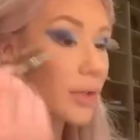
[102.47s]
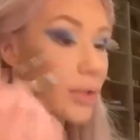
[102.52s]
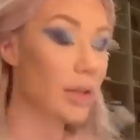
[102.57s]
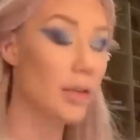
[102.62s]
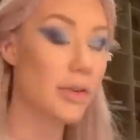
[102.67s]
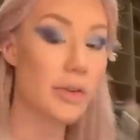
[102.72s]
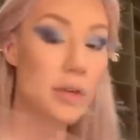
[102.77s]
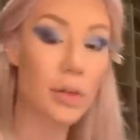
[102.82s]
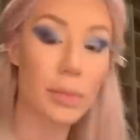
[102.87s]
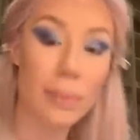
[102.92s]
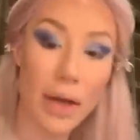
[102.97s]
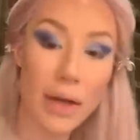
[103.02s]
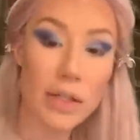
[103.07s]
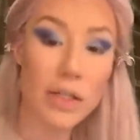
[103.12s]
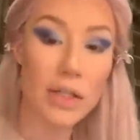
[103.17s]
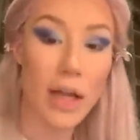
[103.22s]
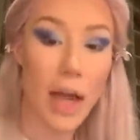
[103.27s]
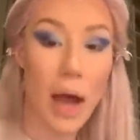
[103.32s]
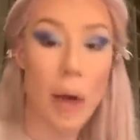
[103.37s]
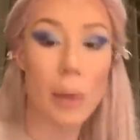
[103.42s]
Ah, eu caio
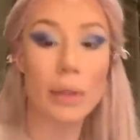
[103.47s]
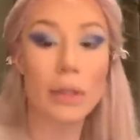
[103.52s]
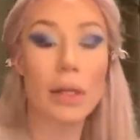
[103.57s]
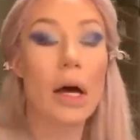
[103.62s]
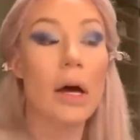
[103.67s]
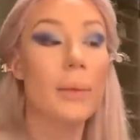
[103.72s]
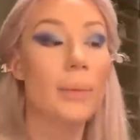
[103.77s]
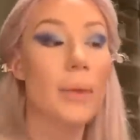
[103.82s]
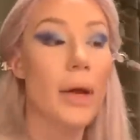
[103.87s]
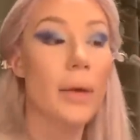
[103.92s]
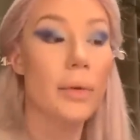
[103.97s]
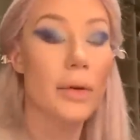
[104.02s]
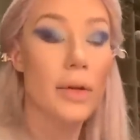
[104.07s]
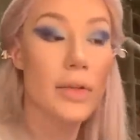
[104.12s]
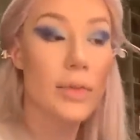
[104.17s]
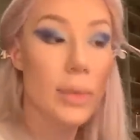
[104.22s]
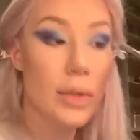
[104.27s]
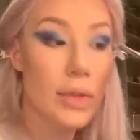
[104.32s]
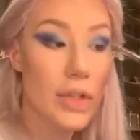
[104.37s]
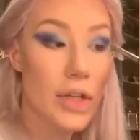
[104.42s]
muito nessa conversa,
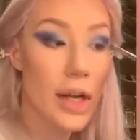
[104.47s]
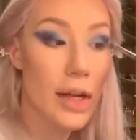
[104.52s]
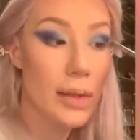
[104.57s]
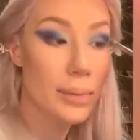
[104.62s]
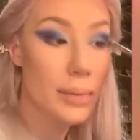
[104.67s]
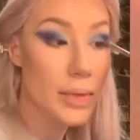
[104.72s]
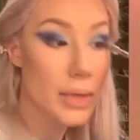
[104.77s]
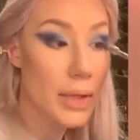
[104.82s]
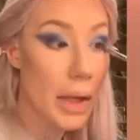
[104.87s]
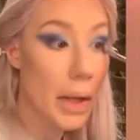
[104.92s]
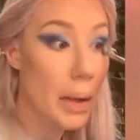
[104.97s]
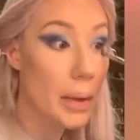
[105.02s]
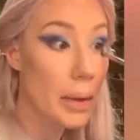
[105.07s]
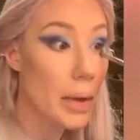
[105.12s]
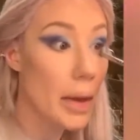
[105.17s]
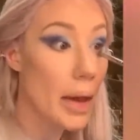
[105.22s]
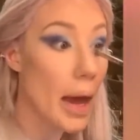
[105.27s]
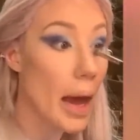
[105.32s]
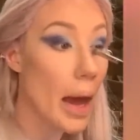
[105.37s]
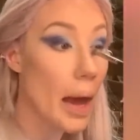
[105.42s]
porque todos os
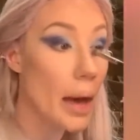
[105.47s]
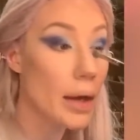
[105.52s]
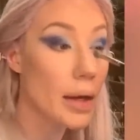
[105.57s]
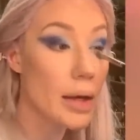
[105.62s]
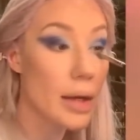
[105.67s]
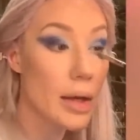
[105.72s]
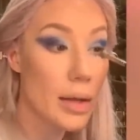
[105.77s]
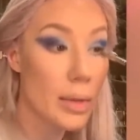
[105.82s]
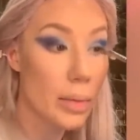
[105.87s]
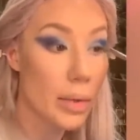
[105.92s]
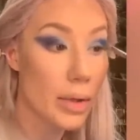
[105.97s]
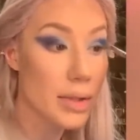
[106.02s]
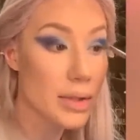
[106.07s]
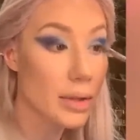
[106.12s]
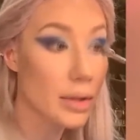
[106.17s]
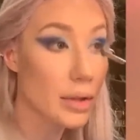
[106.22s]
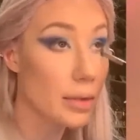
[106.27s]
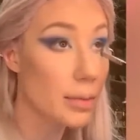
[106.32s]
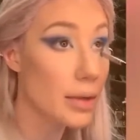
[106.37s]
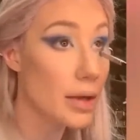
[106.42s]
clipes, todas as músicas
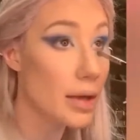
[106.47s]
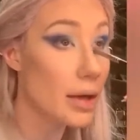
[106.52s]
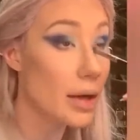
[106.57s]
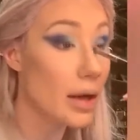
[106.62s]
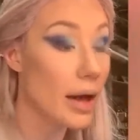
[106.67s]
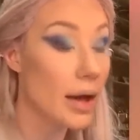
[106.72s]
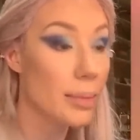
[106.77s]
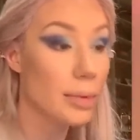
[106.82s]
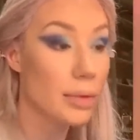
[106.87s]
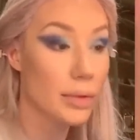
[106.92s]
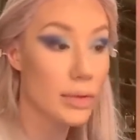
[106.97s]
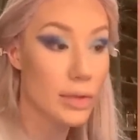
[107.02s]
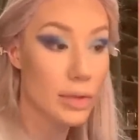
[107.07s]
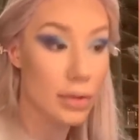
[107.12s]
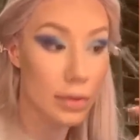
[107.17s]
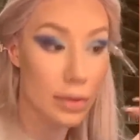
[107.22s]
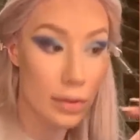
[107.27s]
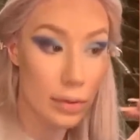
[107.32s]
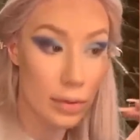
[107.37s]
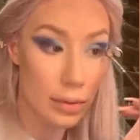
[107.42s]
você fala que quer
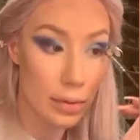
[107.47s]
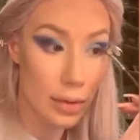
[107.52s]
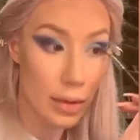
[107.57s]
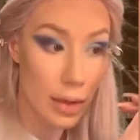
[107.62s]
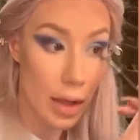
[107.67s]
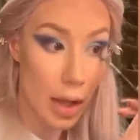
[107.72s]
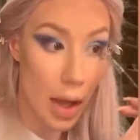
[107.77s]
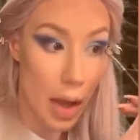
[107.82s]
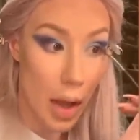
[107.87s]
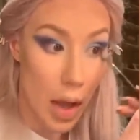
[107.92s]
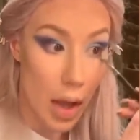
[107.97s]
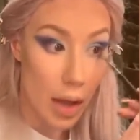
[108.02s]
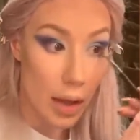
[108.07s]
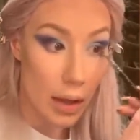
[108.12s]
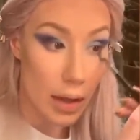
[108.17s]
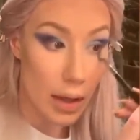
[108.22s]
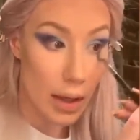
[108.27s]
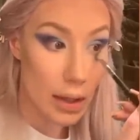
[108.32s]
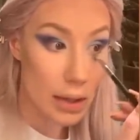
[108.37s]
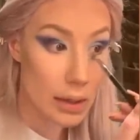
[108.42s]
pegar o negão,
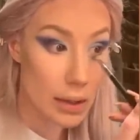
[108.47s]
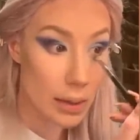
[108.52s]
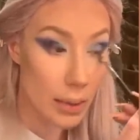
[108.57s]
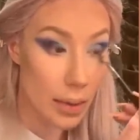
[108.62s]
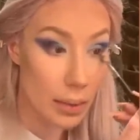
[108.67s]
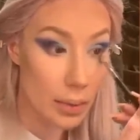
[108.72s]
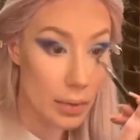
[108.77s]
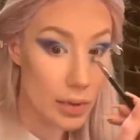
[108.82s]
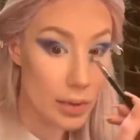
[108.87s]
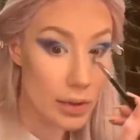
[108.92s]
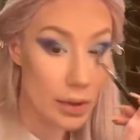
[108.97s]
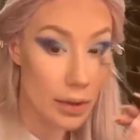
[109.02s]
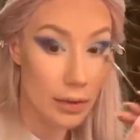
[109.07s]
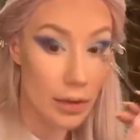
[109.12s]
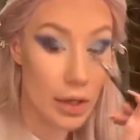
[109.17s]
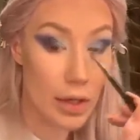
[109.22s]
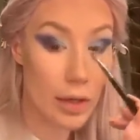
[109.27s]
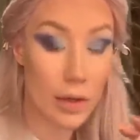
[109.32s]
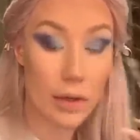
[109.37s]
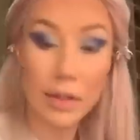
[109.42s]
sentar no
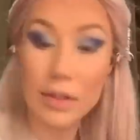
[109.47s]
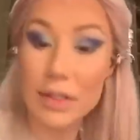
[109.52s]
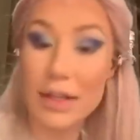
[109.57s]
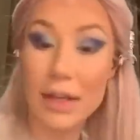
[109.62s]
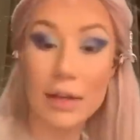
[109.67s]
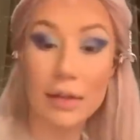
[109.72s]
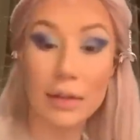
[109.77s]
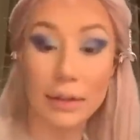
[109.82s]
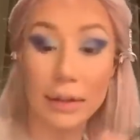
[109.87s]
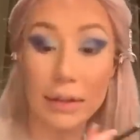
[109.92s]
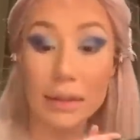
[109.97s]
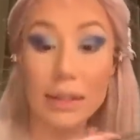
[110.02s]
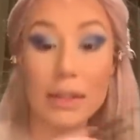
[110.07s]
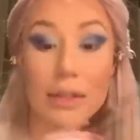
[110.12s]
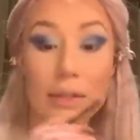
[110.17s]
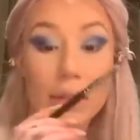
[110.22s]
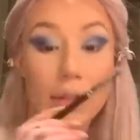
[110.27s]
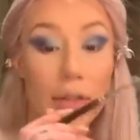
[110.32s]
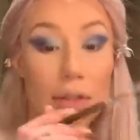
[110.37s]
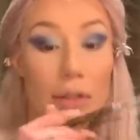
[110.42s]
negão, bater com a pinta
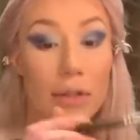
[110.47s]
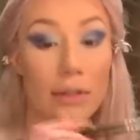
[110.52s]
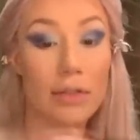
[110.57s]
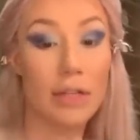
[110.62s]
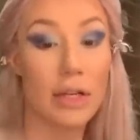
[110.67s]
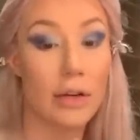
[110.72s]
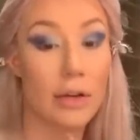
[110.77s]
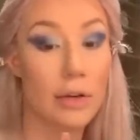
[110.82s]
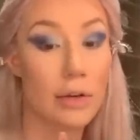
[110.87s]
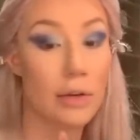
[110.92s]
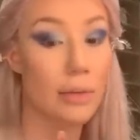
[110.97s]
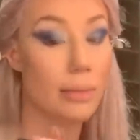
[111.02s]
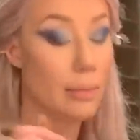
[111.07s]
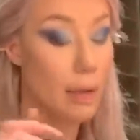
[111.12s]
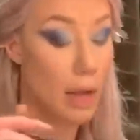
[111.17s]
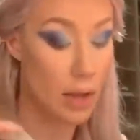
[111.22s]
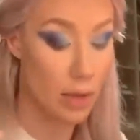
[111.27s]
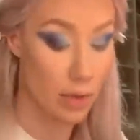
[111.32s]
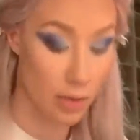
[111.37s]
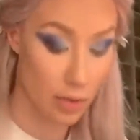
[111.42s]
na cara e agora
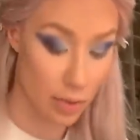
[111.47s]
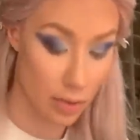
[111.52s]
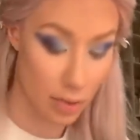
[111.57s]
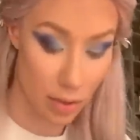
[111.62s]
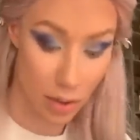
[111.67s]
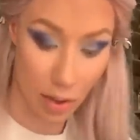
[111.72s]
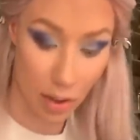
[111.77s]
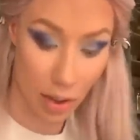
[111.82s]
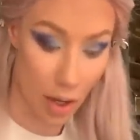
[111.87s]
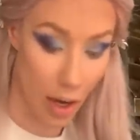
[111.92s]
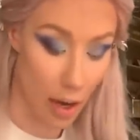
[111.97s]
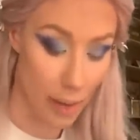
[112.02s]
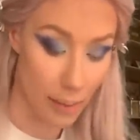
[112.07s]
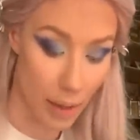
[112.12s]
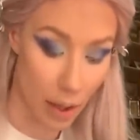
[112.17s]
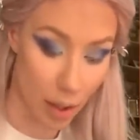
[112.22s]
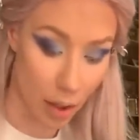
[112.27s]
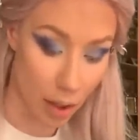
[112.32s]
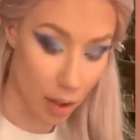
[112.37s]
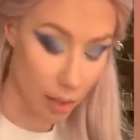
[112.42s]
você vem pra cá dizer:
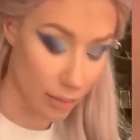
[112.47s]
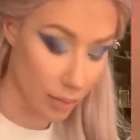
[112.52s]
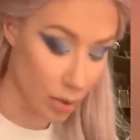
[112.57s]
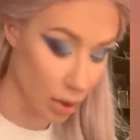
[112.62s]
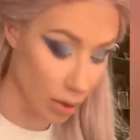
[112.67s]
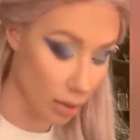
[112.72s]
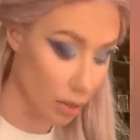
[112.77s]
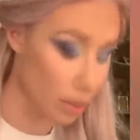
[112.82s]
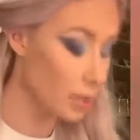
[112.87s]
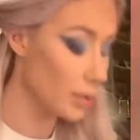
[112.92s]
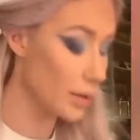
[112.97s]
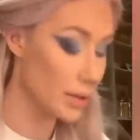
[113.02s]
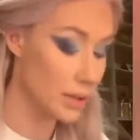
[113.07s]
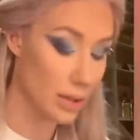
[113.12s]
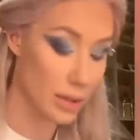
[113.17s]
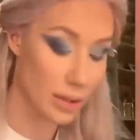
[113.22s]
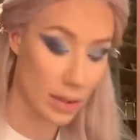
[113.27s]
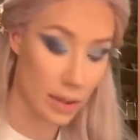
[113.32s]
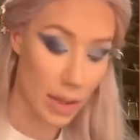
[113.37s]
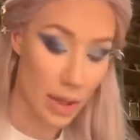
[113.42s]
"Ai, ah, eu não sei como é
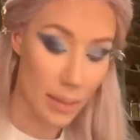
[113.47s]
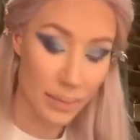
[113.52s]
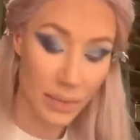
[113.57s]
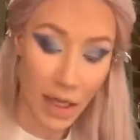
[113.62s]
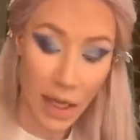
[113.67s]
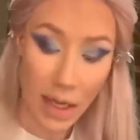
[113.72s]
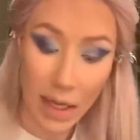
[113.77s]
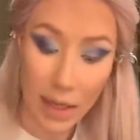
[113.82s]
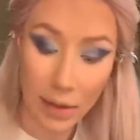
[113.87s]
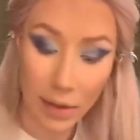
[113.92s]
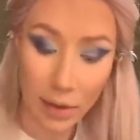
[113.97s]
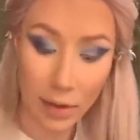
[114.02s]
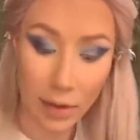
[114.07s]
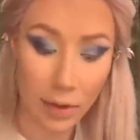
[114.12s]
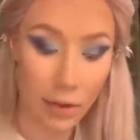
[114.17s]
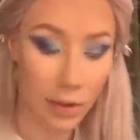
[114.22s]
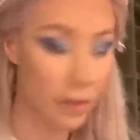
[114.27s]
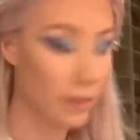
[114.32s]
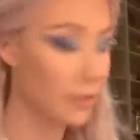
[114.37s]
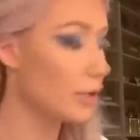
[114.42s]
que eu engravidei, eu não sei
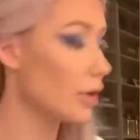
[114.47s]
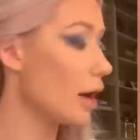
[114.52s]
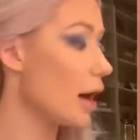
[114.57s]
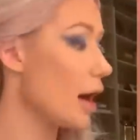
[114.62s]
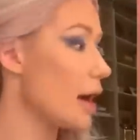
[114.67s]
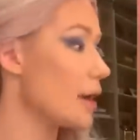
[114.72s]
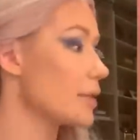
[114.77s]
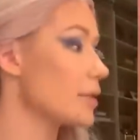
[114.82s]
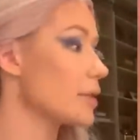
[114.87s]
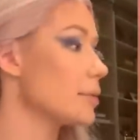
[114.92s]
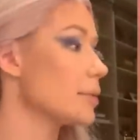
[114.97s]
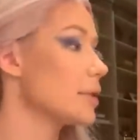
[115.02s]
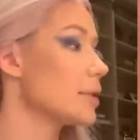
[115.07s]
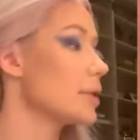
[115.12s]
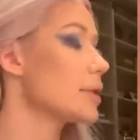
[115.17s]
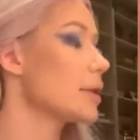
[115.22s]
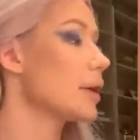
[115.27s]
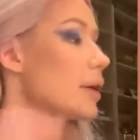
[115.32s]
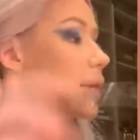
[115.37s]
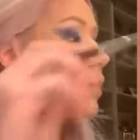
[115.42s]
como aconteceu,
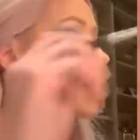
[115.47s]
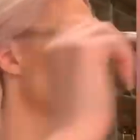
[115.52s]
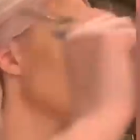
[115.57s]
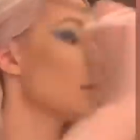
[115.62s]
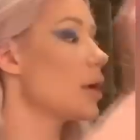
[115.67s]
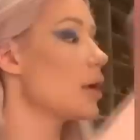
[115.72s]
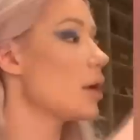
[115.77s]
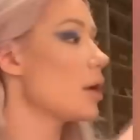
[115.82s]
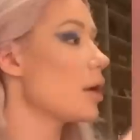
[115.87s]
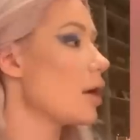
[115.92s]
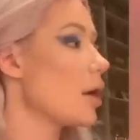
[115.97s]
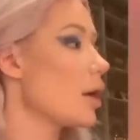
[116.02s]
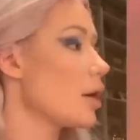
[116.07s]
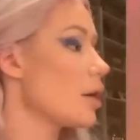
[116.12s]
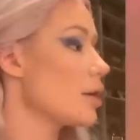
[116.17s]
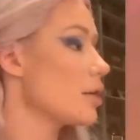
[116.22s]
gente, nossa,